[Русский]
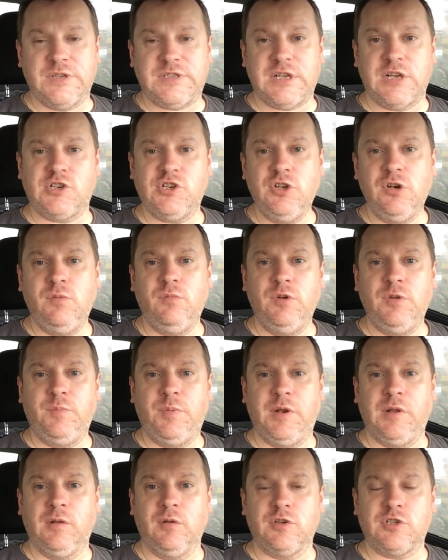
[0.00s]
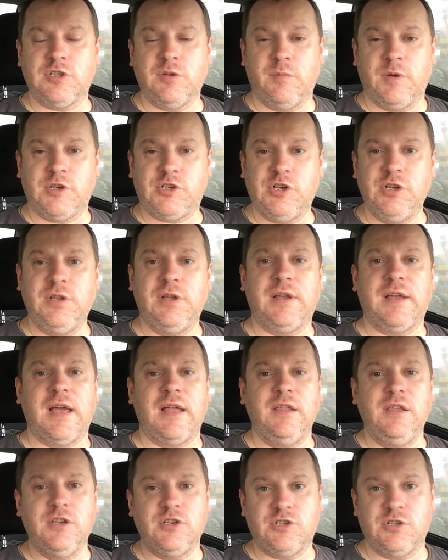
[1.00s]
Пассажиру будет предложена машина,
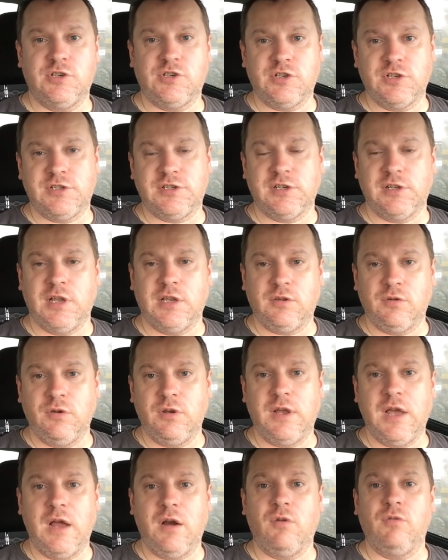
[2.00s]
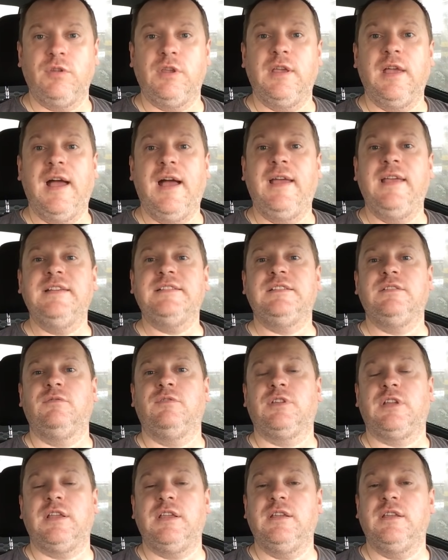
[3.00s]
конечно же, с золотой короной. А если
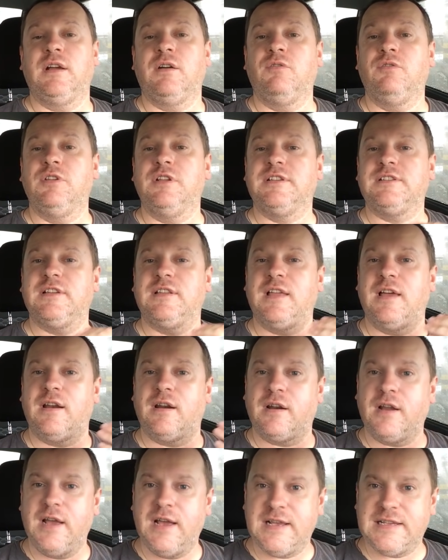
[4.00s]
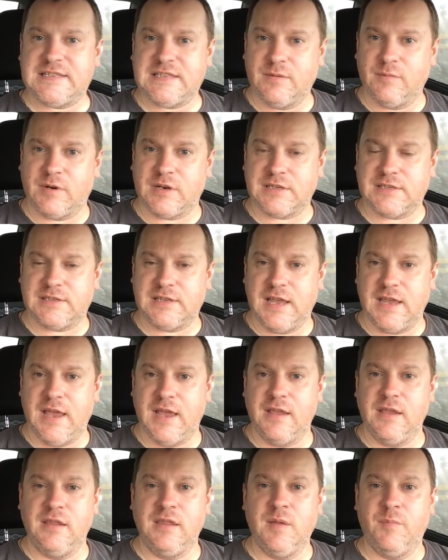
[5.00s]
вот они находятся на разном
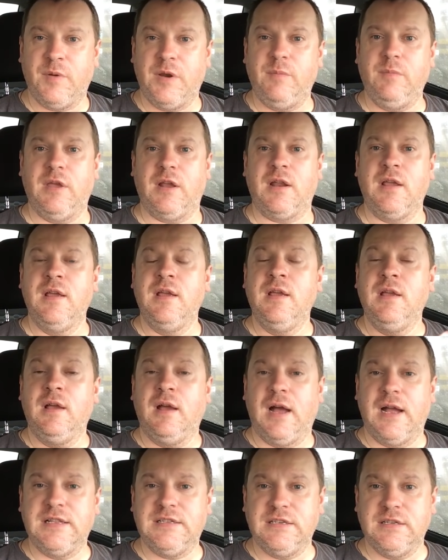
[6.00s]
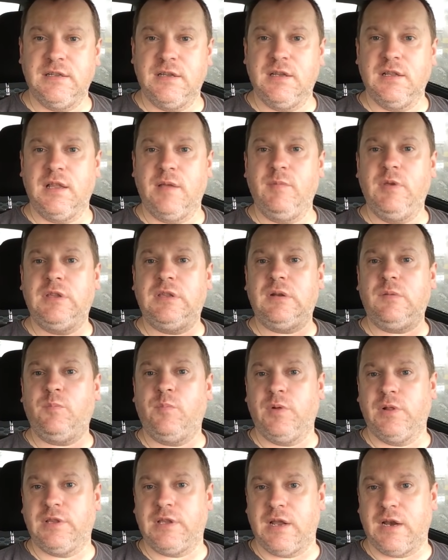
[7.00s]
расстоянии, например, 1 километр,
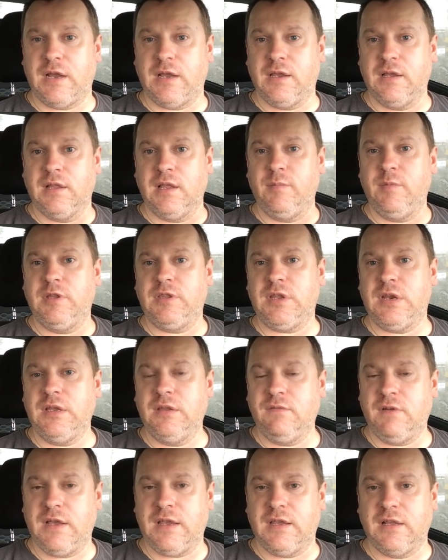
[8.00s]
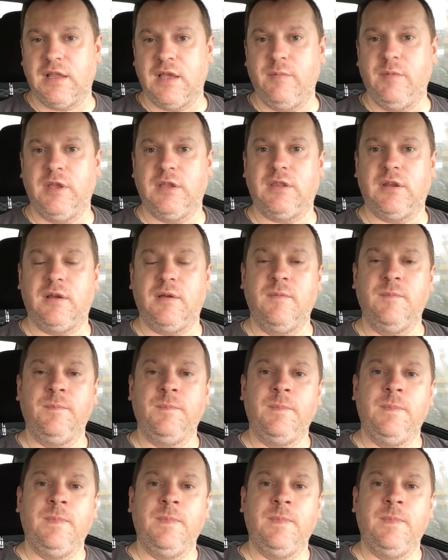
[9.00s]
1,5 километра и 2 километра,